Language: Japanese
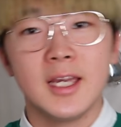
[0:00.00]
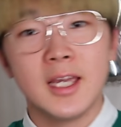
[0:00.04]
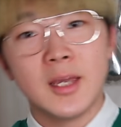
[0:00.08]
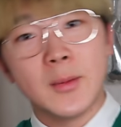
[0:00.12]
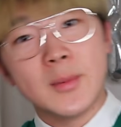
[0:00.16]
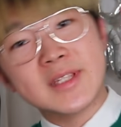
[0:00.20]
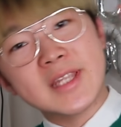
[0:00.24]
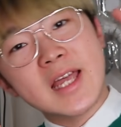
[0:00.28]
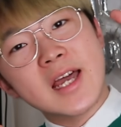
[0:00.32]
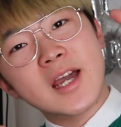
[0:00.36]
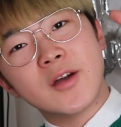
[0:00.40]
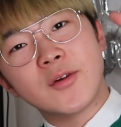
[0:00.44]

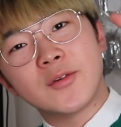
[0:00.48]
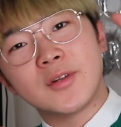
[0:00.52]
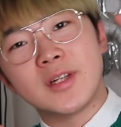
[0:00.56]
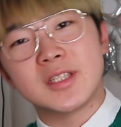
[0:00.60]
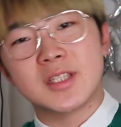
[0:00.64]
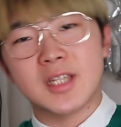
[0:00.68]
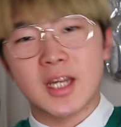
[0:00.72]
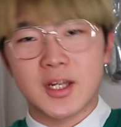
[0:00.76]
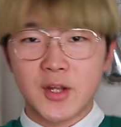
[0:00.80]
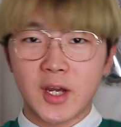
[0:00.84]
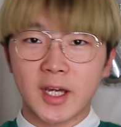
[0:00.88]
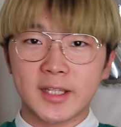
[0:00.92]
皆さんこんに
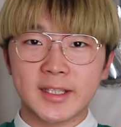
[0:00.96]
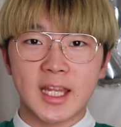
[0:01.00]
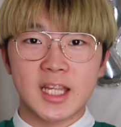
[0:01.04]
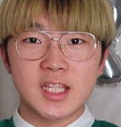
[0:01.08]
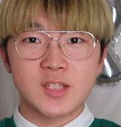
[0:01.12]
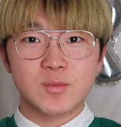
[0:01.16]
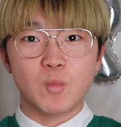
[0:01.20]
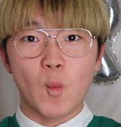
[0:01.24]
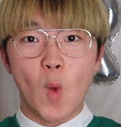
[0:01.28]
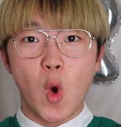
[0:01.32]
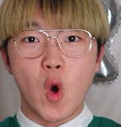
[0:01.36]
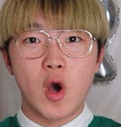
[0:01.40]
ちは、りゅうかで
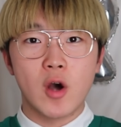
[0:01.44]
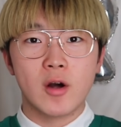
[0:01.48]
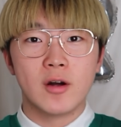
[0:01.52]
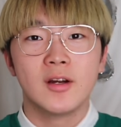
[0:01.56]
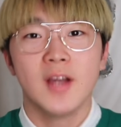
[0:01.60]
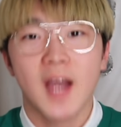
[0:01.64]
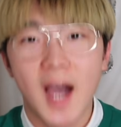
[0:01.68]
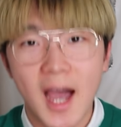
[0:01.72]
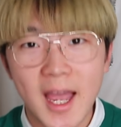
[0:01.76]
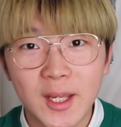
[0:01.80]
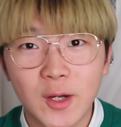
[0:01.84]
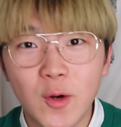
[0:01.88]
す。
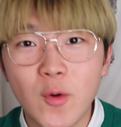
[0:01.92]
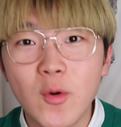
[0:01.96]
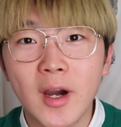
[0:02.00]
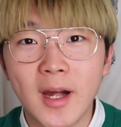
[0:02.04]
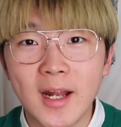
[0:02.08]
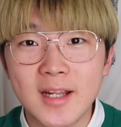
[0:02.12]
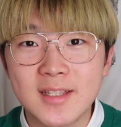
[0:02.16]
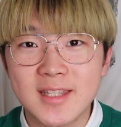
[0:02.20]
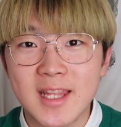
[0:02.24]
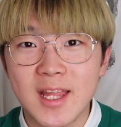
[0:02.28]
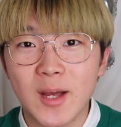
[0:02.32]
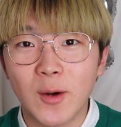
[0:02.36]
はい、今
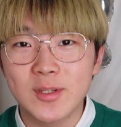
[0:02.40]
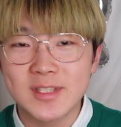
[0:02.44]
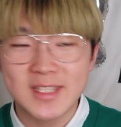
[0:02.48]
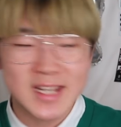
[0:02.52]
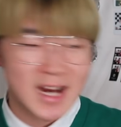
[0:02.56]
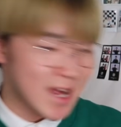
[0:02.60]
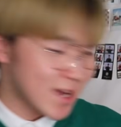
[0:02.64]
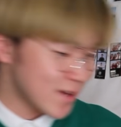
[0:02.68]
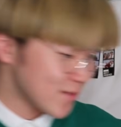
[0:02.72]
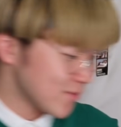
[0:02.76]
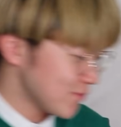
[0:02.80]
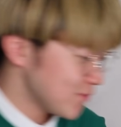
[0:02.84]
回ですね、こち
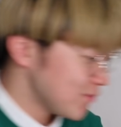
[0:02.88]
ら、